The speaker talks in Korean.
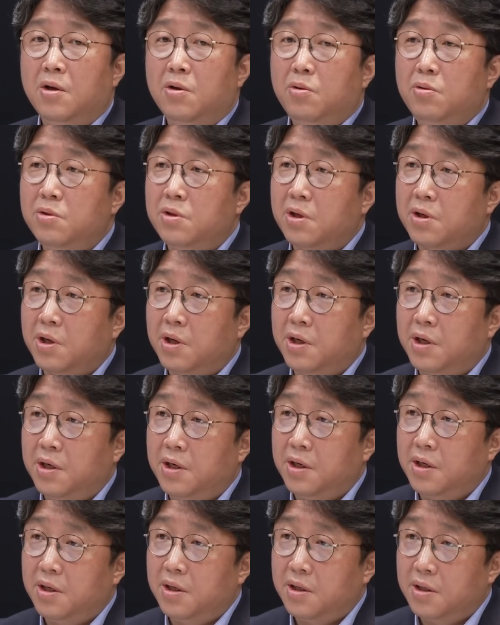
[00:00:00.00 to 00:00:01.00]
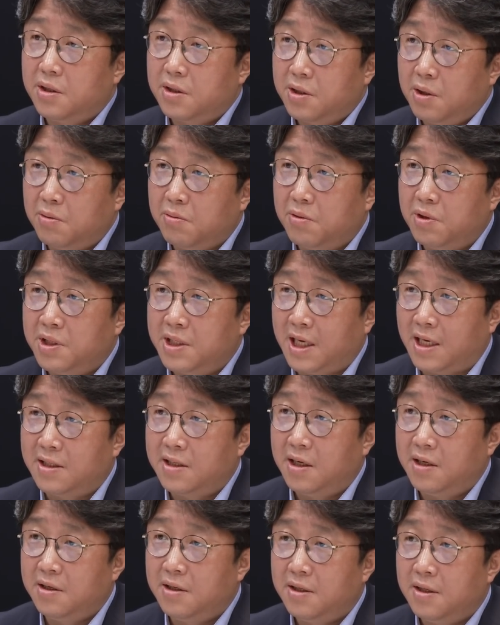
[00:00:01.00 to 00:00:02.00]
윤석열 정권
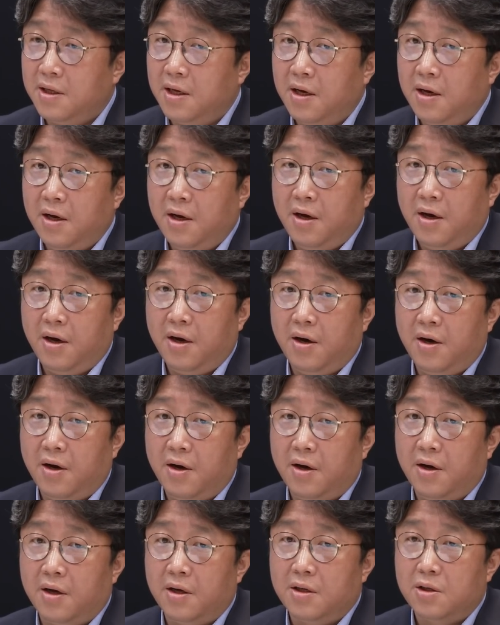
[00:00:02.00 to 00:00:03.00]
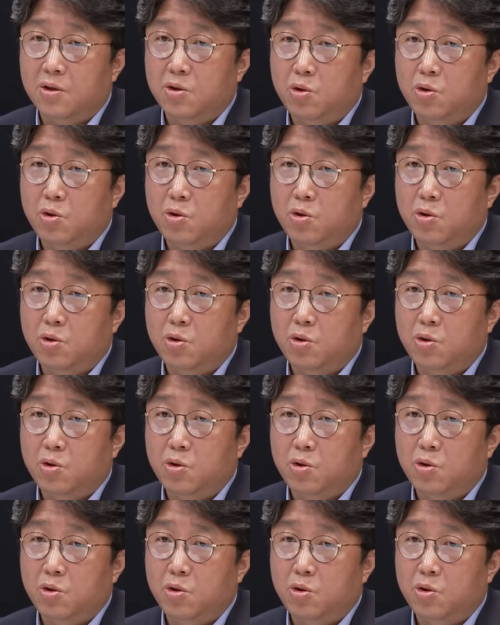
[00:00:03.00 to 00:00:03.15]
자체는 어,